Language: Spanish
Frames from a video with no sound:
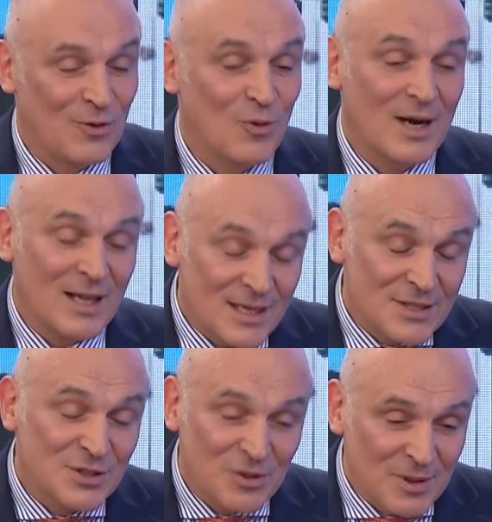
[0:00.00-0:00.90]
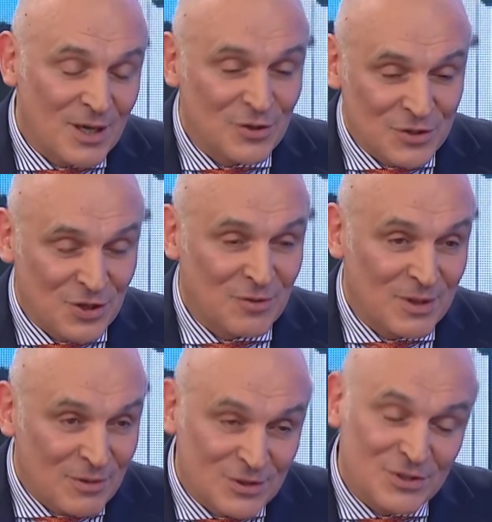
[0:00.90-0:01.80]
guarda que si no vienen los
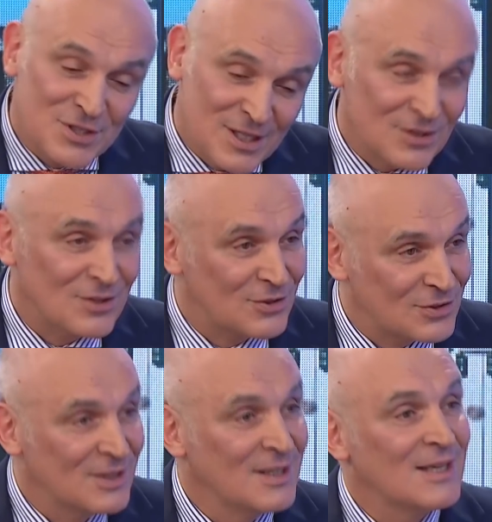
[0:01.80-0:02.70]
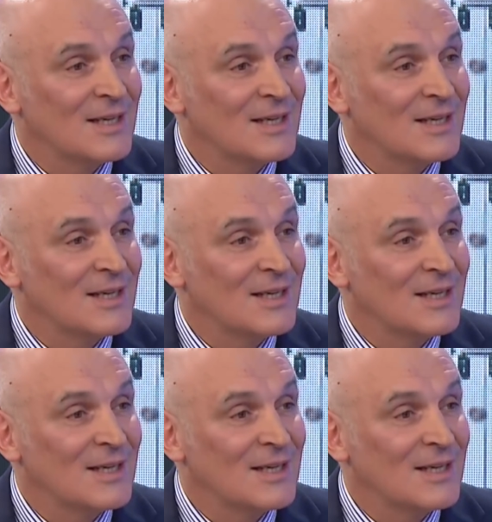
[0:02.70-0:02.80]
5.400,